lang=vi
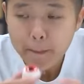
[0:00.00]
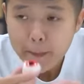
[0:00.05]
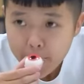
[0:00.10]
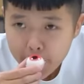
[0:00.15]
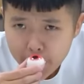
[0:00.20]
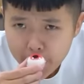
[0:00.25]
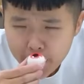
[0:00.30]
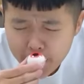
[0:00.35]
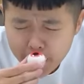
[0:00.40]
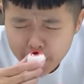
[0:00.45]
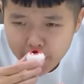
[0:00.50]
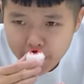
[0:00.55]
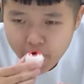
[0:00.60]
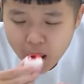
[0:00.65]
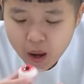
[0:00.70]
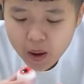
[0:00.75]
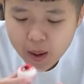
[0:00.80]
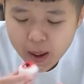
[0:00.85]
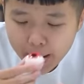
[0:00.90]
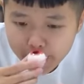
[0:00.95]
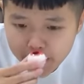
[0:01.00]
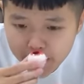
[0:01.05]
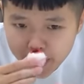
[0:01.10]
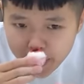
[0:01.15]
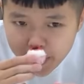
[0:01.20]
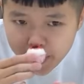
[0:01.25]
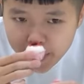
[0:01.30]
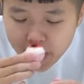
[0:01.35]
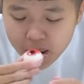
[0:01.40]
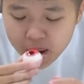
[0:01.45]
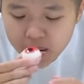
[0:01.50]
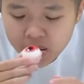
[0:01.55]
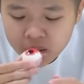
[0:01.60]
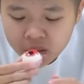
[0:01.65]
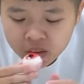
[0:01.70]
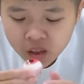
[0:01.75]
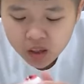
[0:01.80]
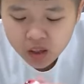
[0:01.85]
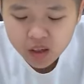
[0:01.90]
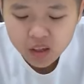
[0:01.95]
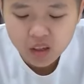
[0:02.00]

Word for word: À, mùi thì cũng thơm đấy, thơm